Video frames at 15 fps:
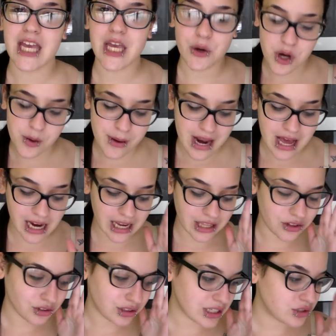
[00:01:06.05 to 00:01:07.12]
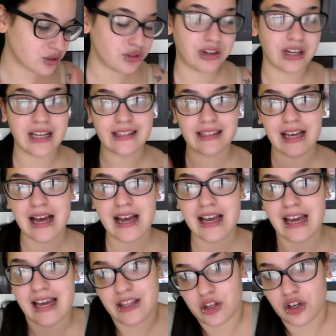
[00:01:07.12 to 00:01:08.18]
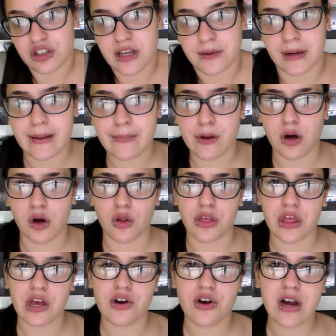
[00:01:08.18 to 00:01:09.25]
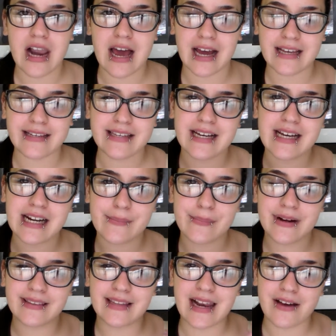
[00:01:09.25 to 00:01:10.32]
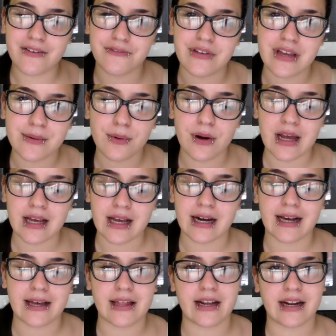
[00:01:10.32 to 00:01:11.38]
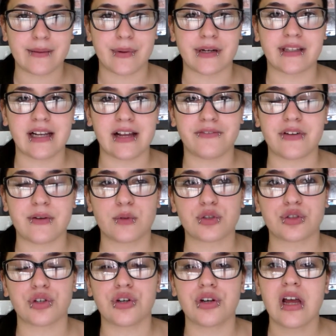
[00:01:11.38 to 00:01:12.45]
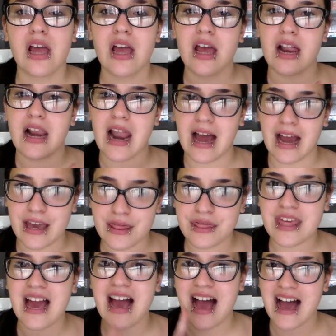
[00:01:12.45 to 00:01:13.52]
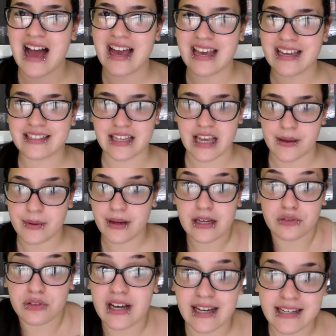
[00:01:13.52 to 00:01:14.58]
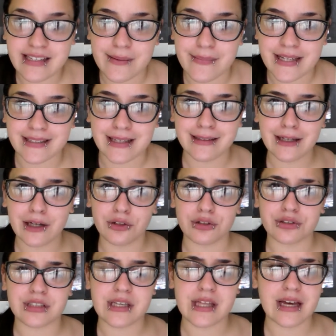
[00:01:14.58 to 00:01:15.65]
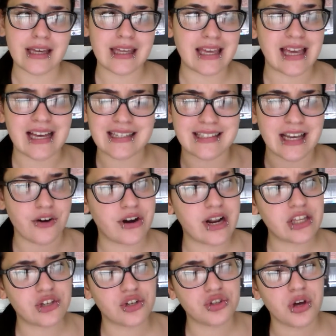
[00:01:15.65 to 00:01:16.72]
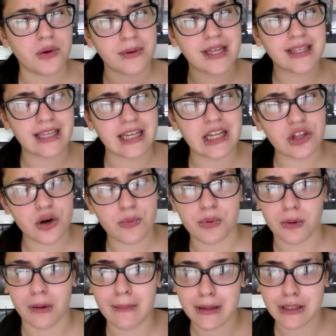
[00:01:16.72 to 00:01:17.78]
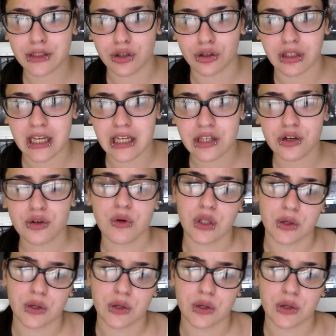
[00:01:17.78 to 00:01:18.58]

Y bueno, para que no estéis suscrita, eh, no lo sabréis, pero lo digo, la agencia que reparte las Virgo, la encargada de repartir las Virgo, son la agencia ASM, que es una agencia bastante conocida y que hasta ahora yo no había tenido problemas con ello.